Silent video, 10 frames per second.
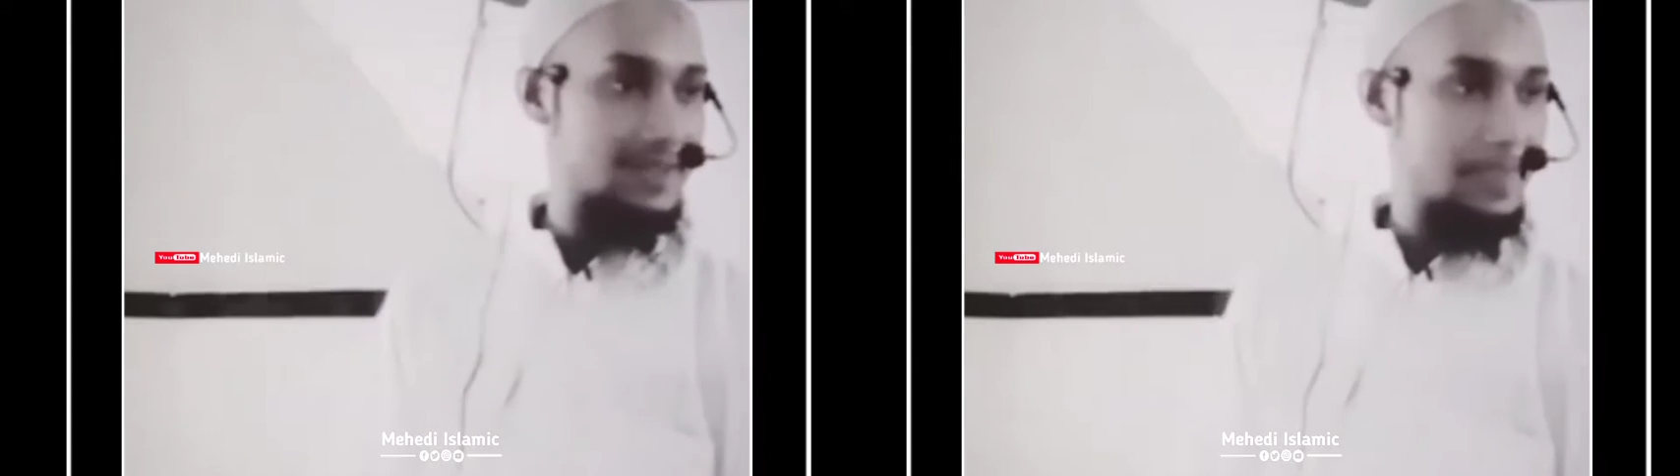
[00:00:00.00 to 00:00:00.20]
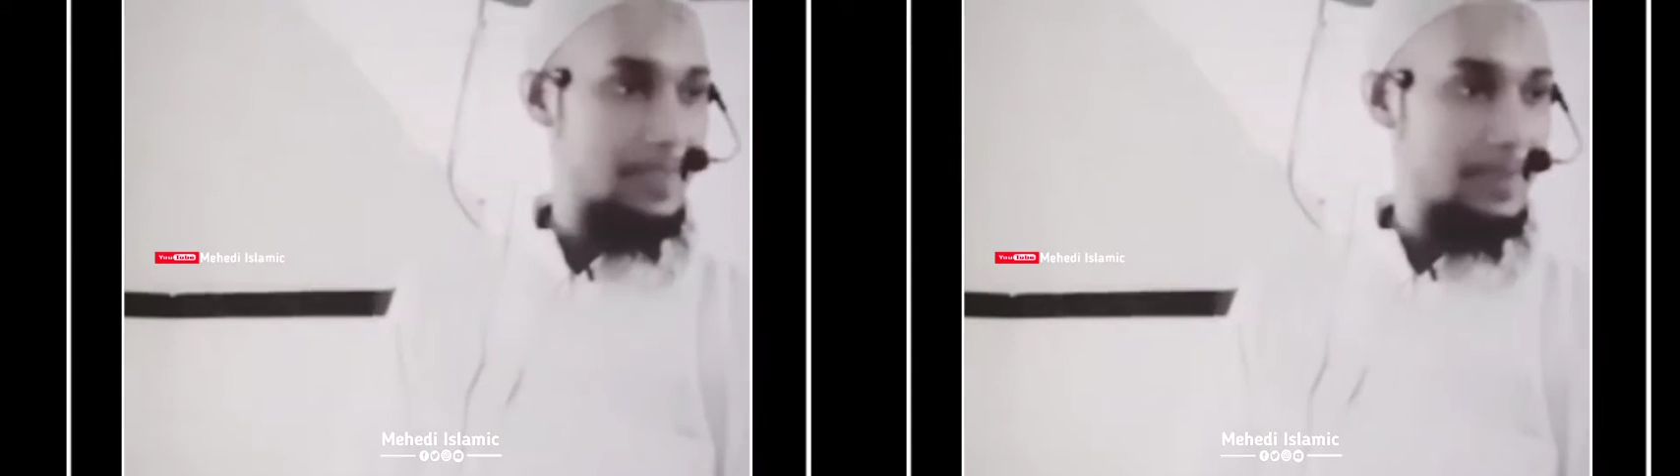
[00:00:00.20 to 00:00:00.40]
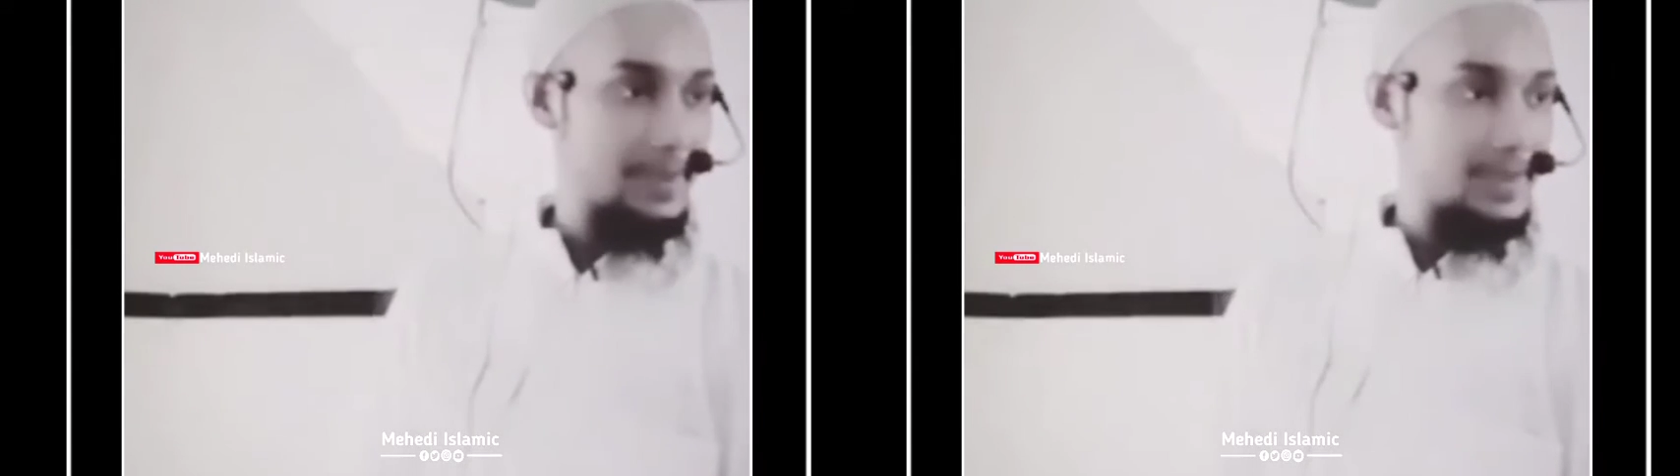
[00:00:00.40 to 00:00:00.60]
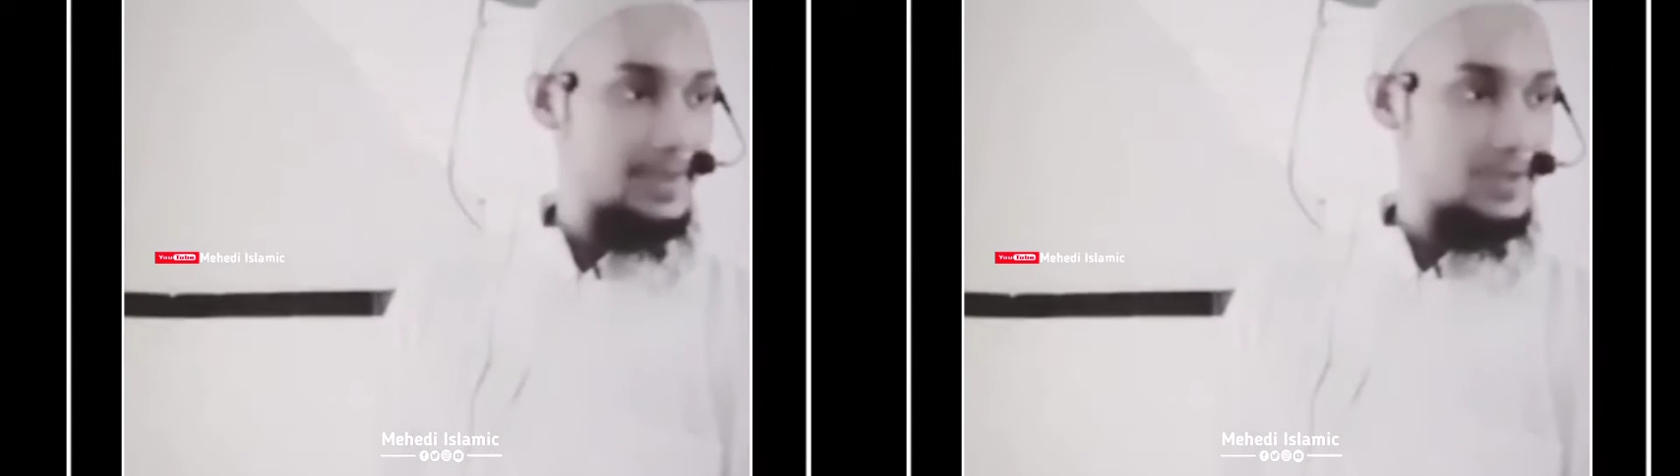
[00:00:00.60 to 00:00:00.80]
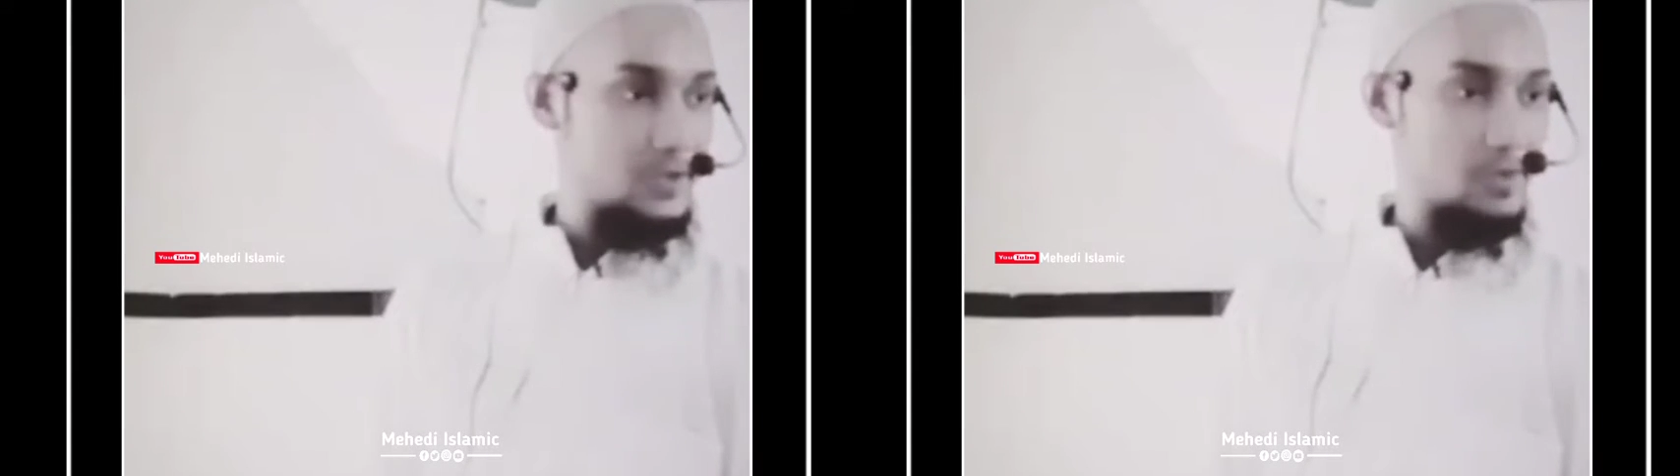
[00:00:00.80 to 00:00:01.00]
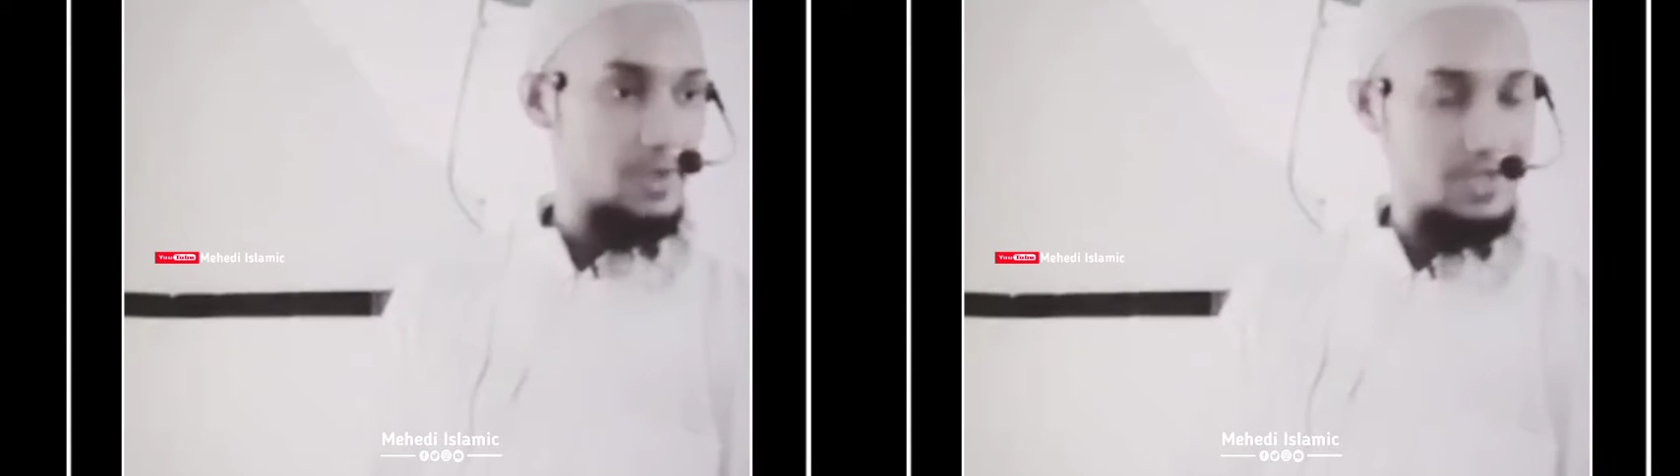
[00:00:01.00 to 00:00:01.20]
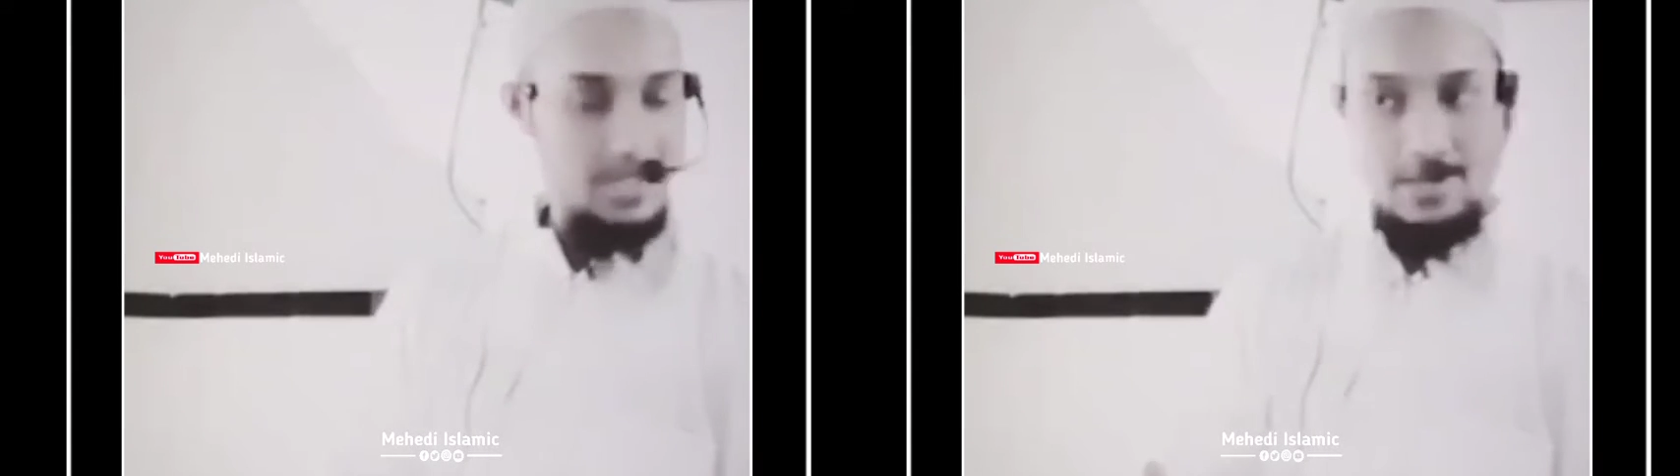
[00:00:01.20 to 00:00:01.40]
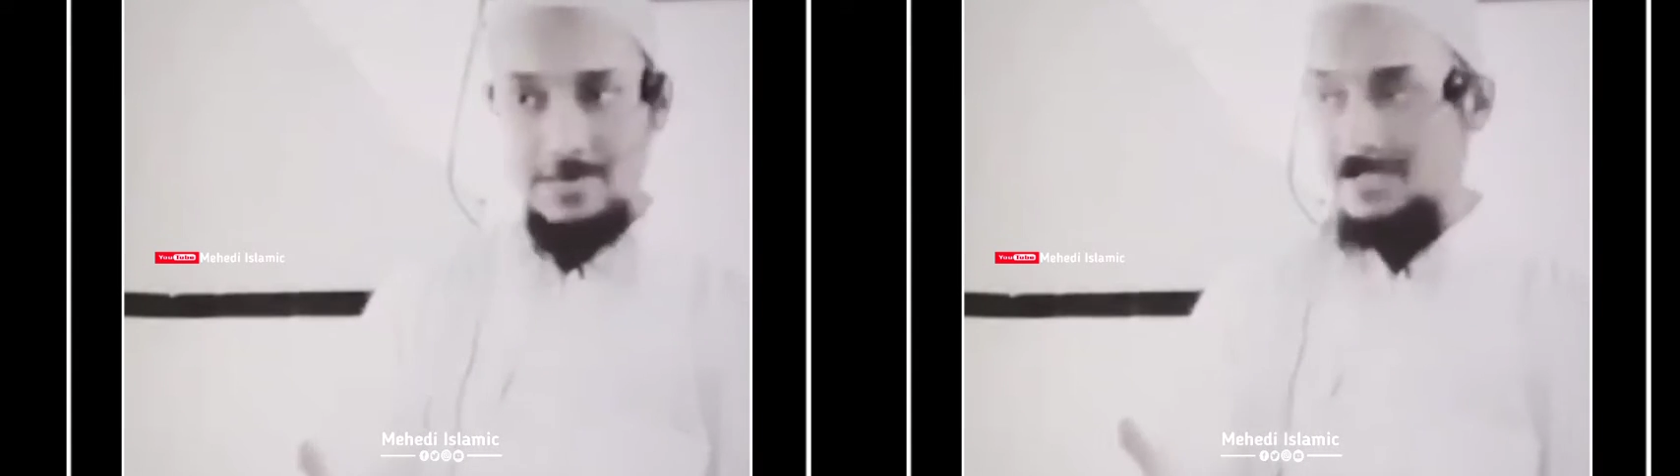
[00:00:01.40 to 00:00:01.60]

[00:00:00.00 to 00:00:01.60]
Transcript: না সমাজে যে কোনো